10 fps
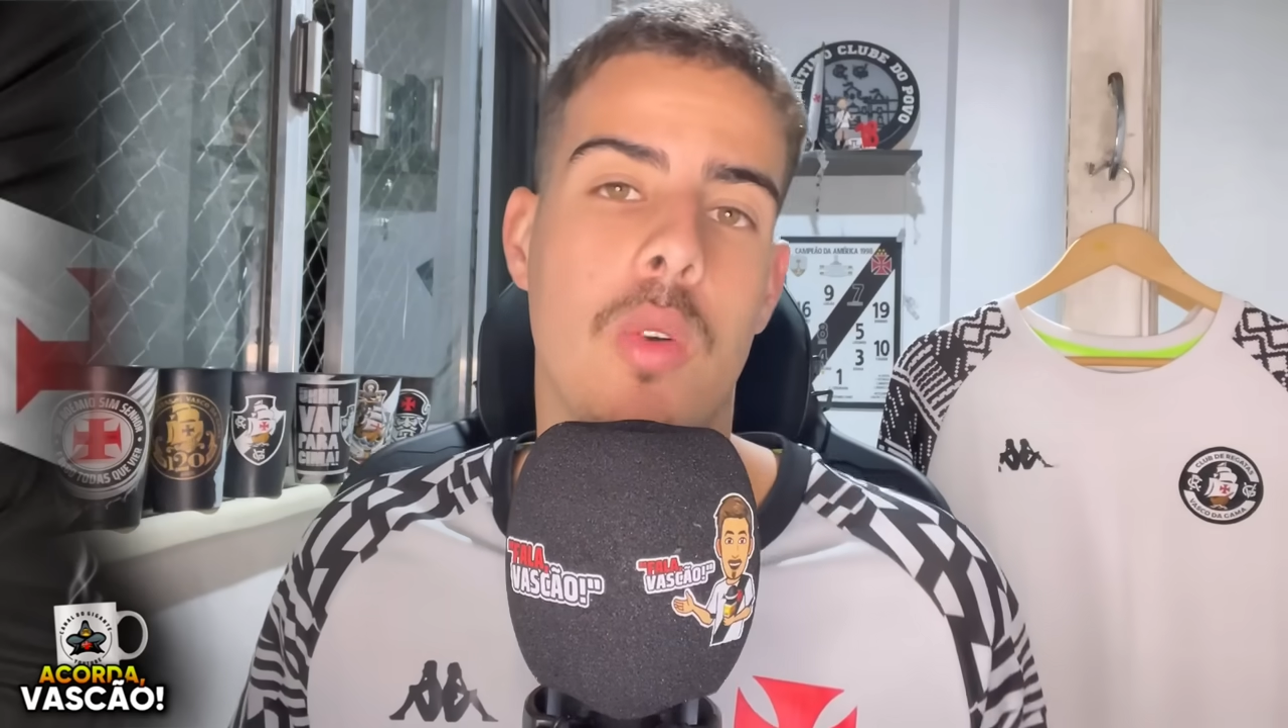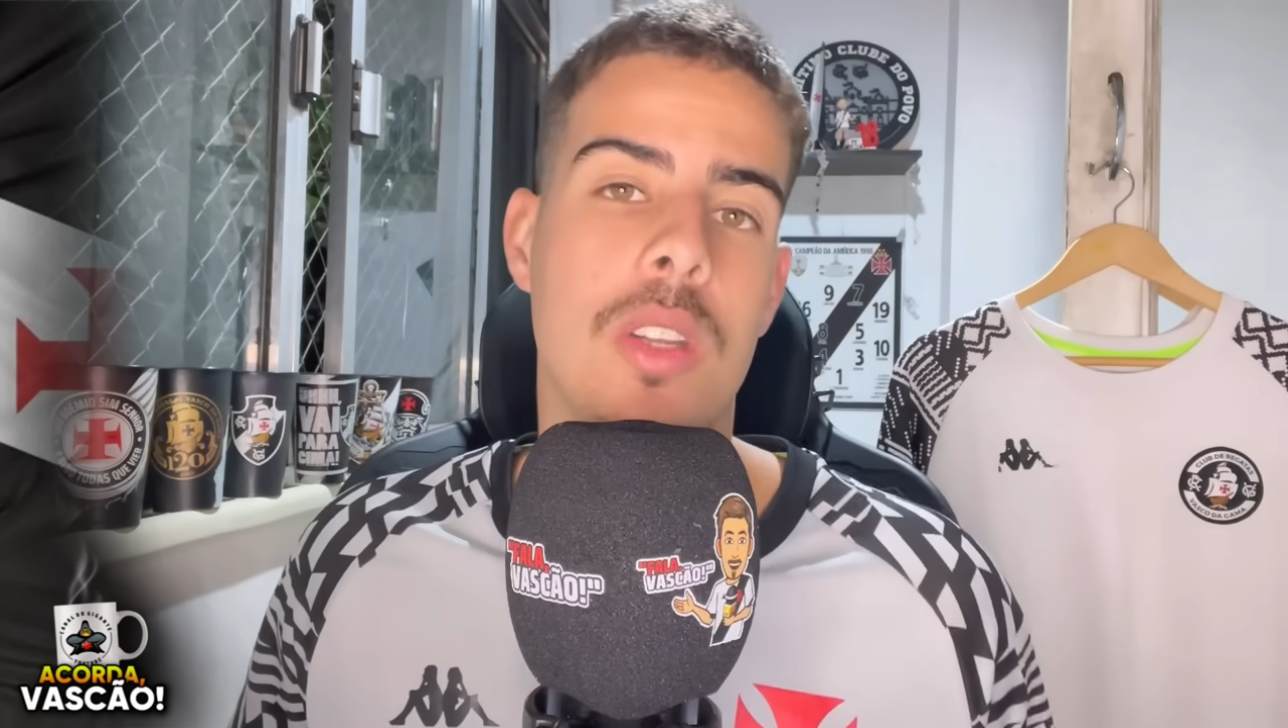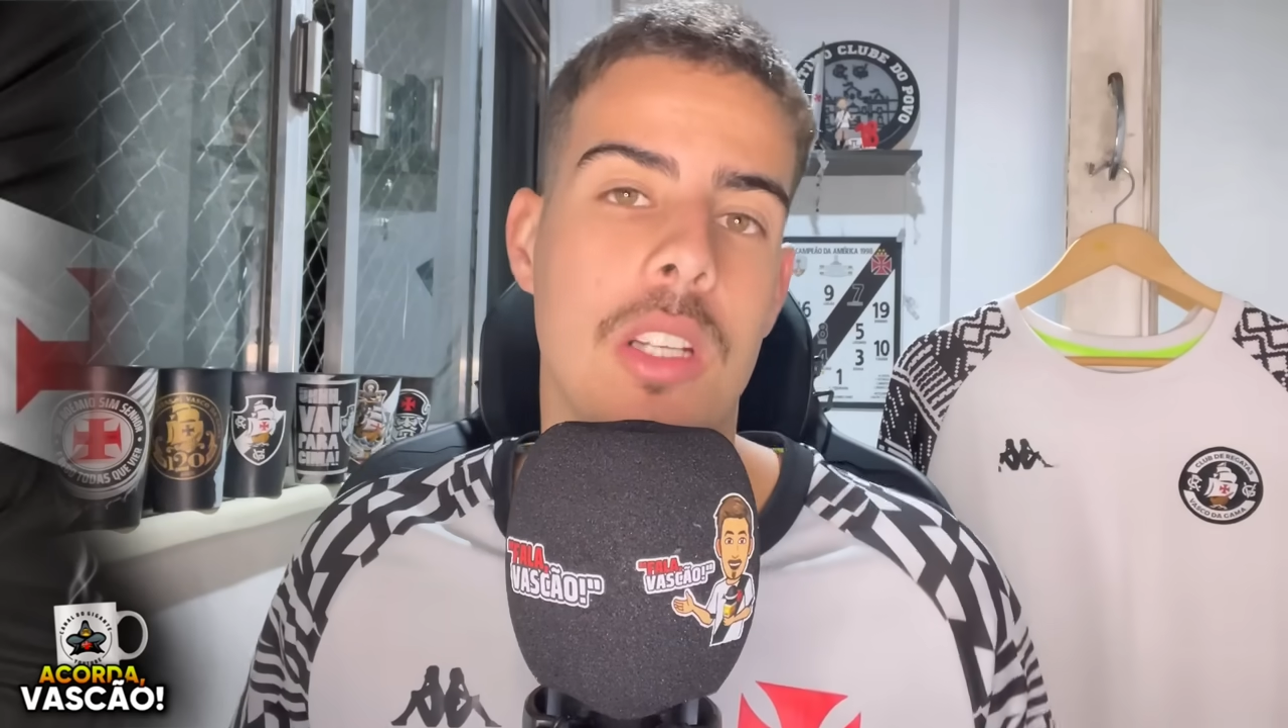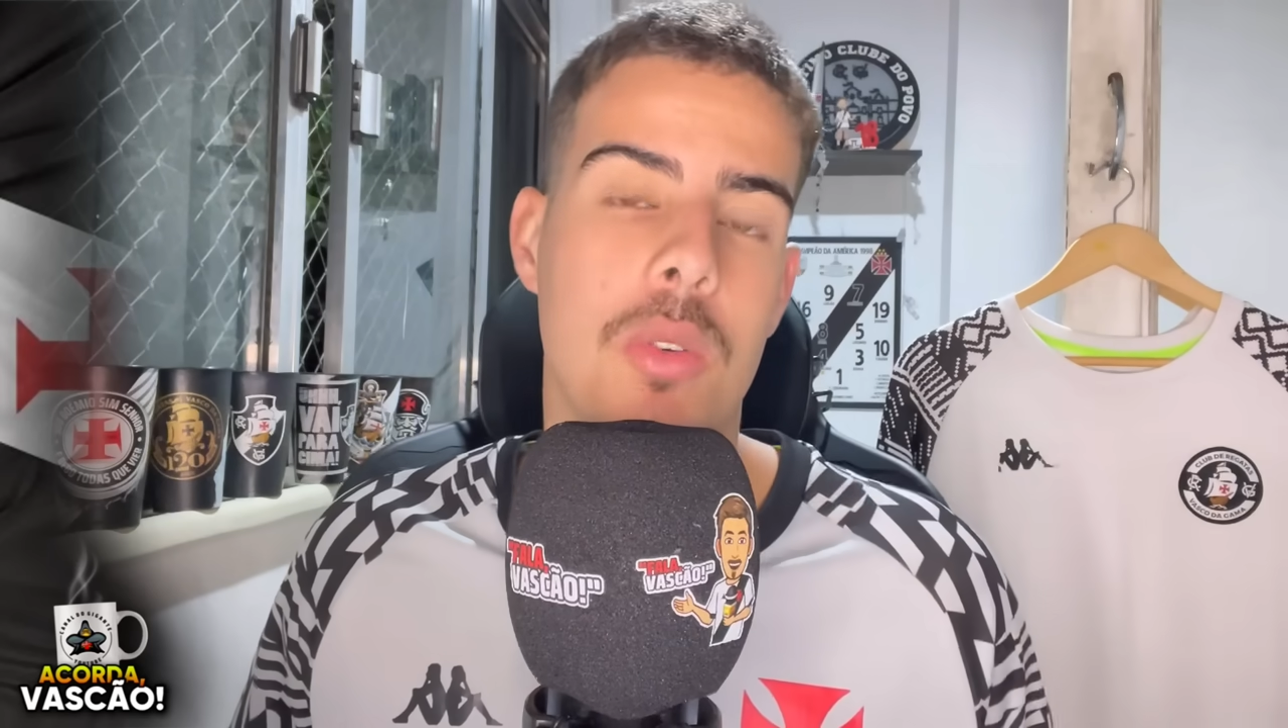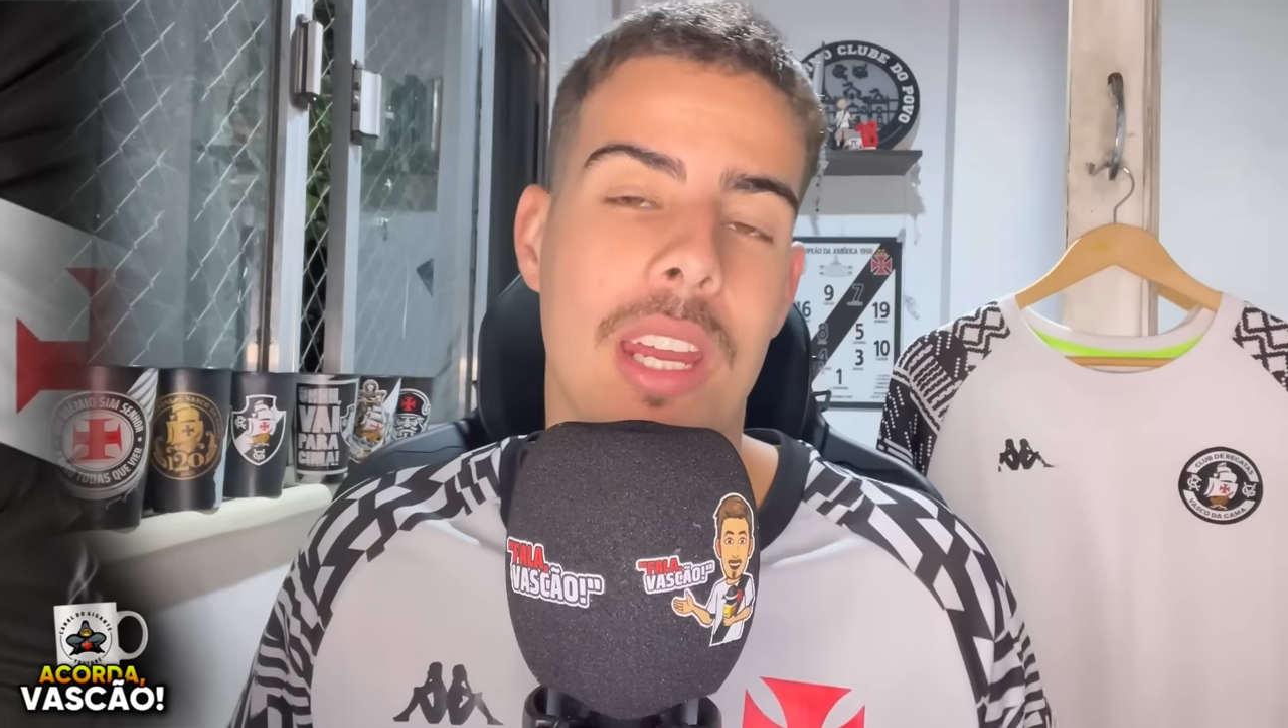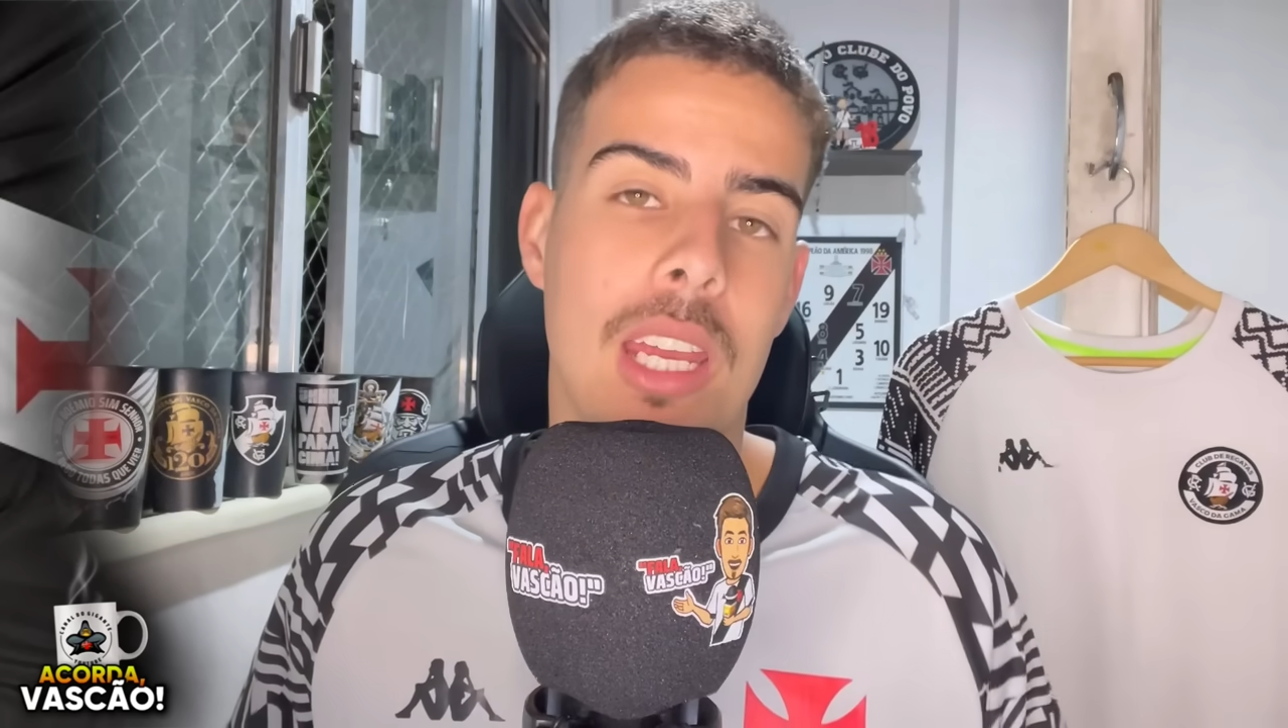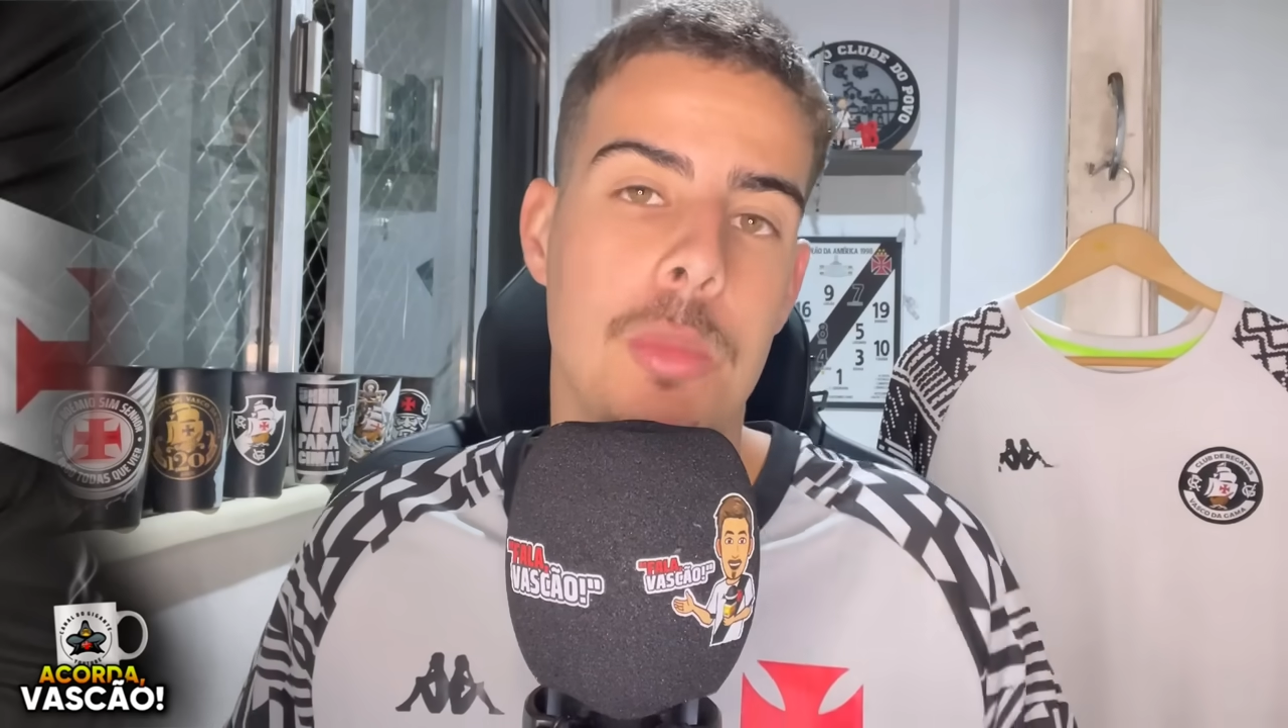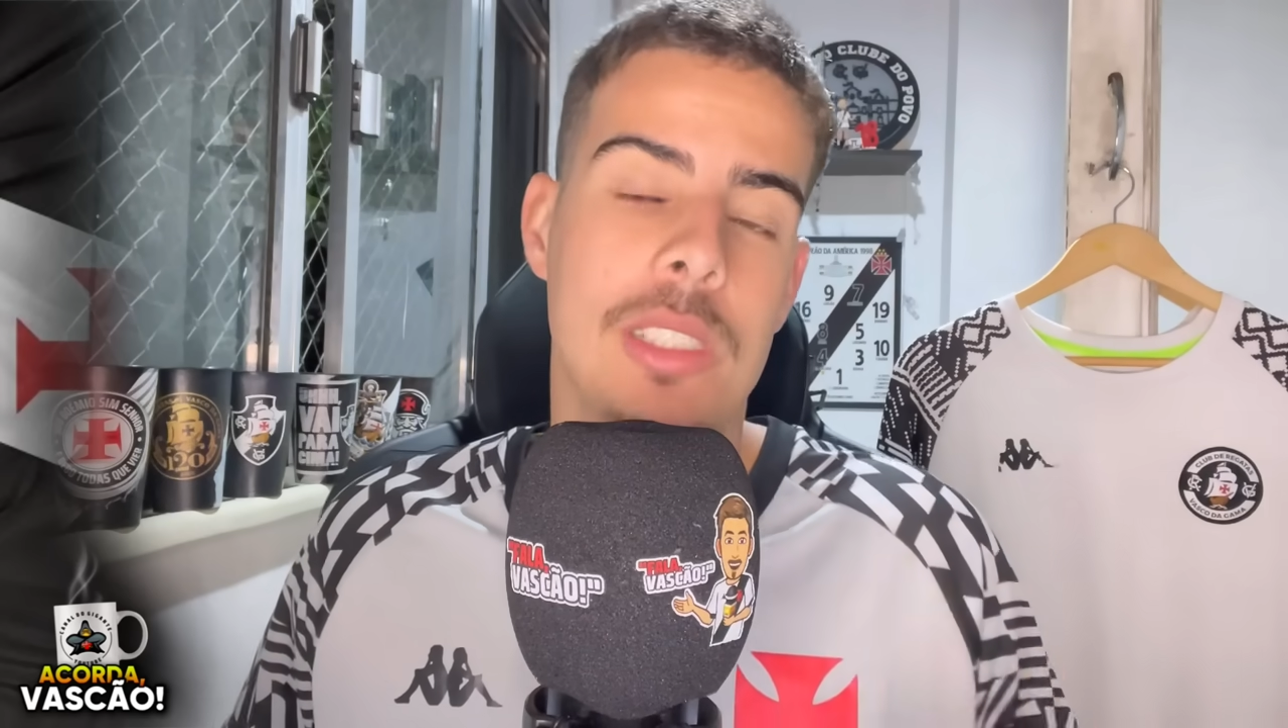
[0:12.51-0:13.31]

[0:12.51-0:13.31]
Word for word: contra o Grêmio